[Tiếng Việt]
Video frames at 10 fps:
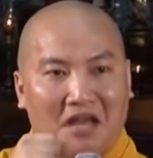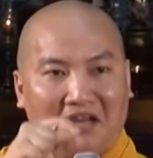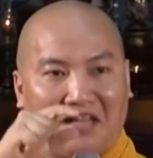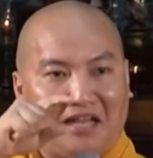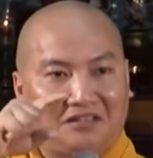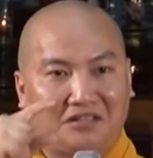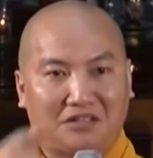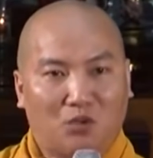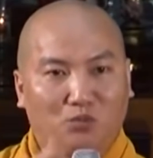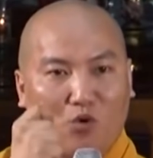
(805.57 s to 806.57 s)
Ảnh nhai
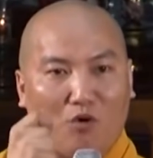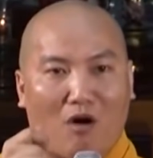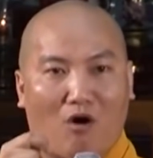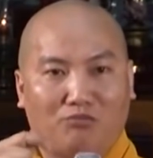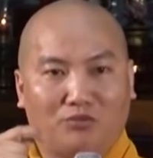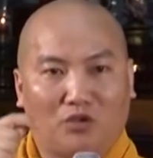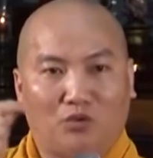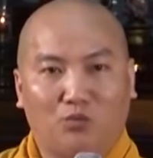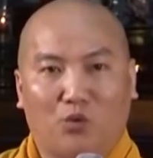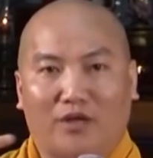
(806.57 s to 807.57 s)
từng xúc tua một, rồi
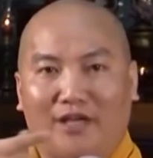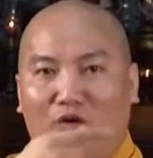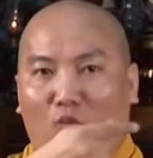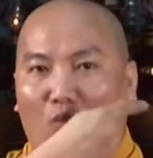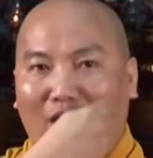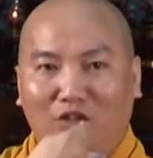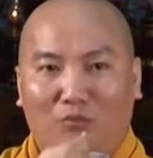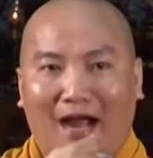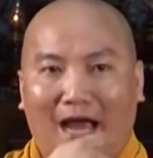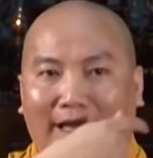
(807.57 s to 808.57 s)
xúc tua kia nó quấn vô
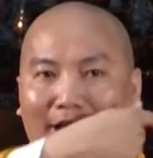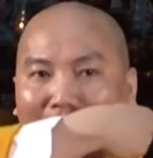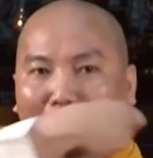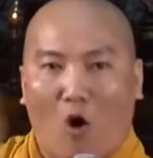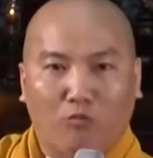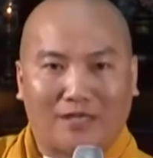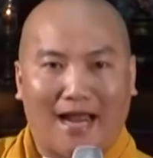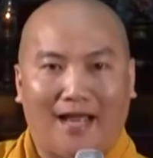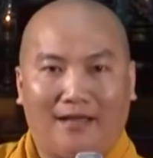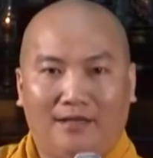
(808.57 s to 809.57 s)
mặt ảnh, ảnh lột
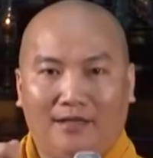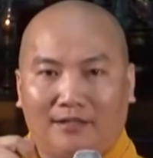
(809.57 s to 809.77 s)
ra.